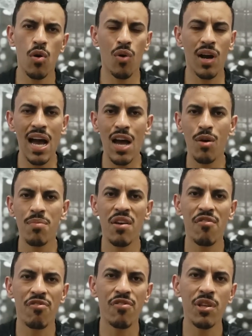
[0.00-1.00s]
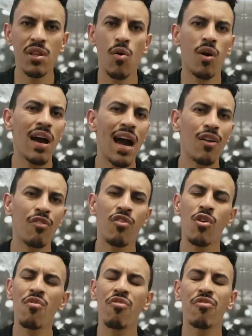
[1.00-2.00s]
é o Galo, a minha vida é o Galo, e
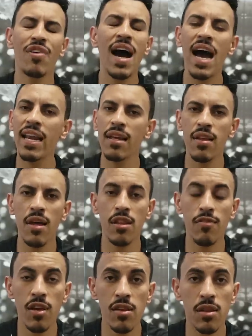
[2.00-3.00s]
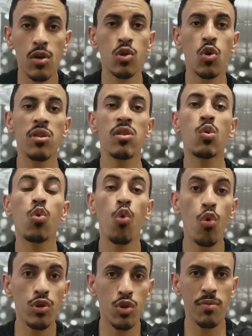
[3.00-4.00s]
foram várias as vezes que eu torci
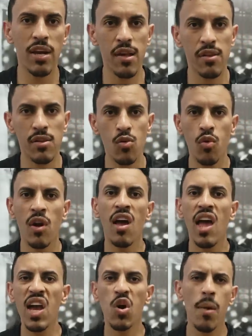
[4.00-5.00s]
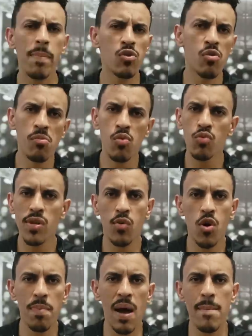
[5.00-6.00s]
contra o Brasil em Copa do Mundo, em
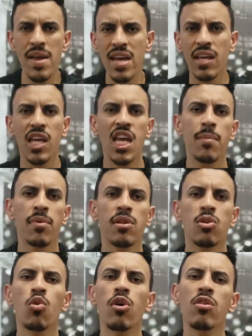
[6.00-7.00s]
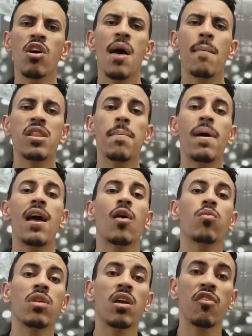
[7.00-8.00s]
Copa América, em amistoso, mas a
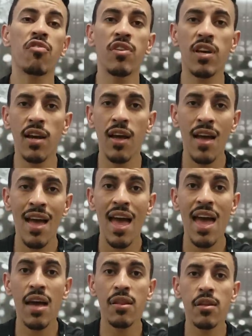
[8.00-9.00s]
pergunta que fica é a